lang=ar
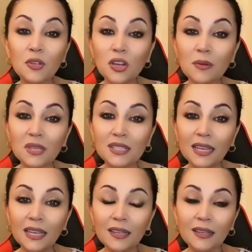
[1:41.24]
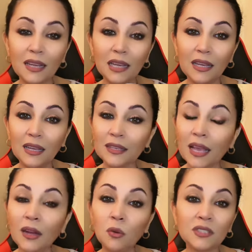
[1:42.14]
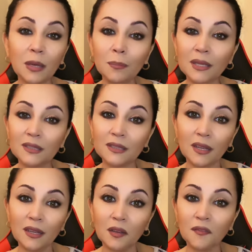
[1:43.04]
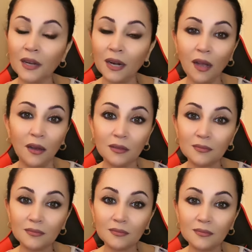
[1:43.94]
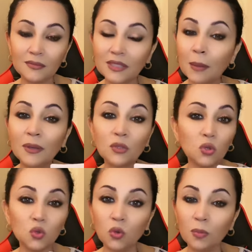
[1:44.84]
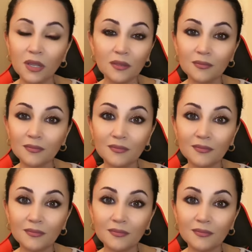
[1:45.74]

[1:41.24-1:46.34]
برج الميزان آه، كأنه تمت آه، فرحة تمت خطوبة